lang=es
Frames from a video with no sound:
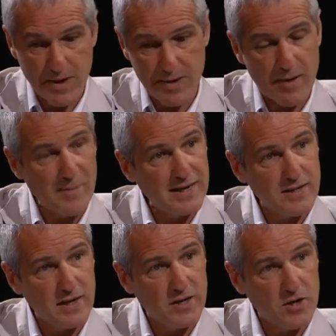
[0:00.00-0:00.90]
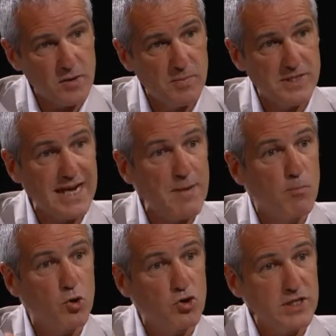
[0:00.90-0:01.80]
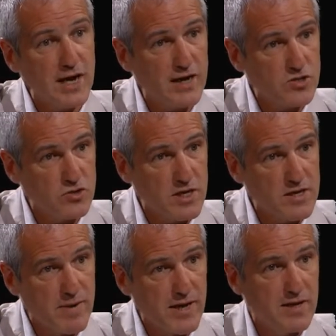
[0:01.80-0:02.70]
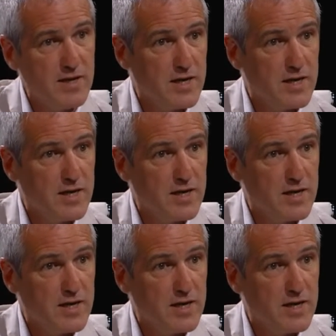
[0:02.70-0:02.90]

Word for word: Va a partir de ahora de empezar a exportar ración animal